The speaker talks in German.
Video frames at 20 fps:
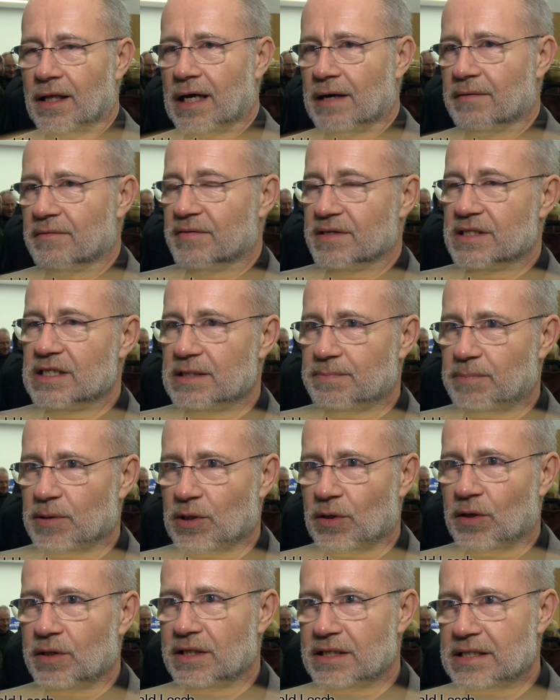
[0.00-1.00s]
Aber was es
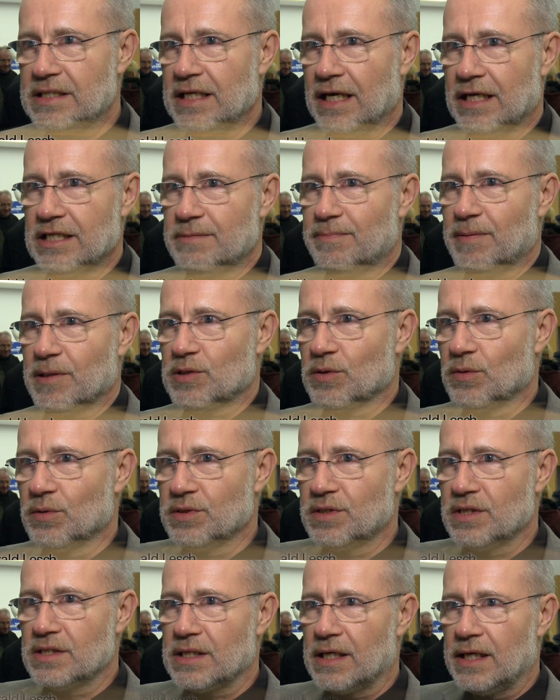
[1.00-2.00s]
bedeutet, Sie als
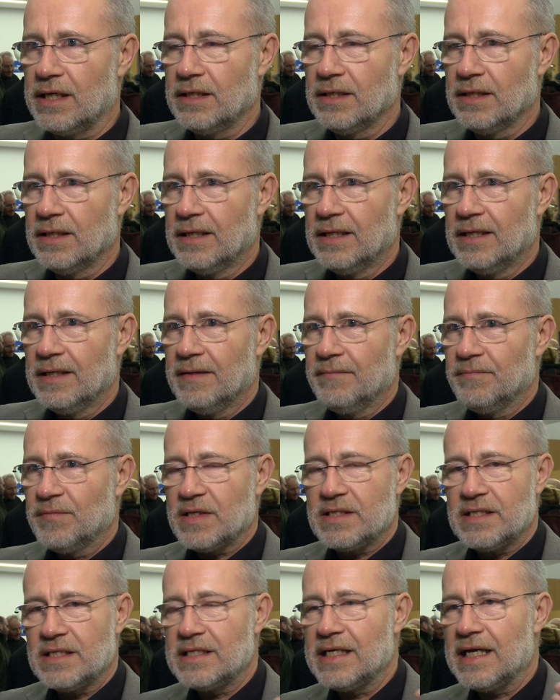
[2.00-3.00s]
Person zu sein,
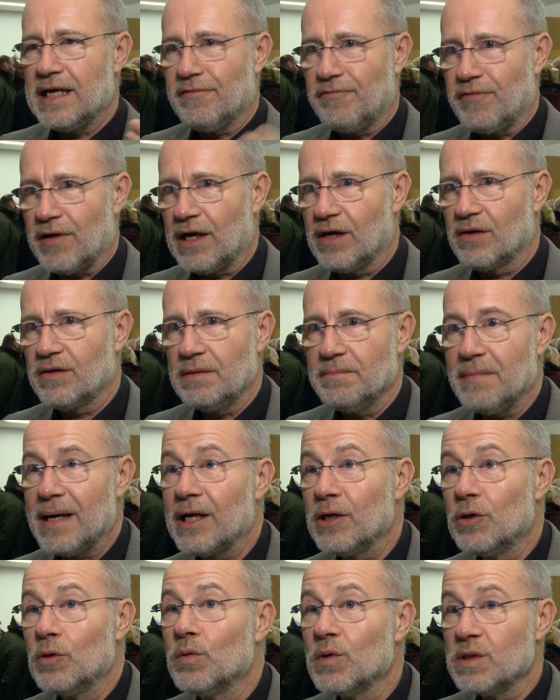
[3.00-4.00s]
das ist eine Erfahrung, die
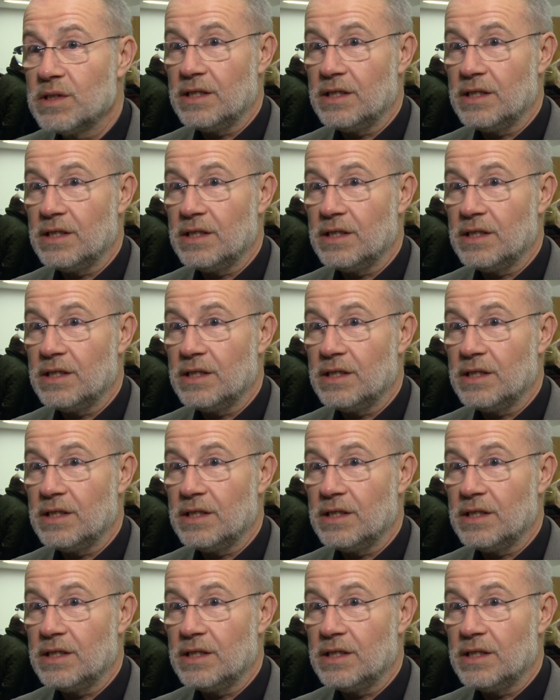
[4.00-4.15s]
machen nur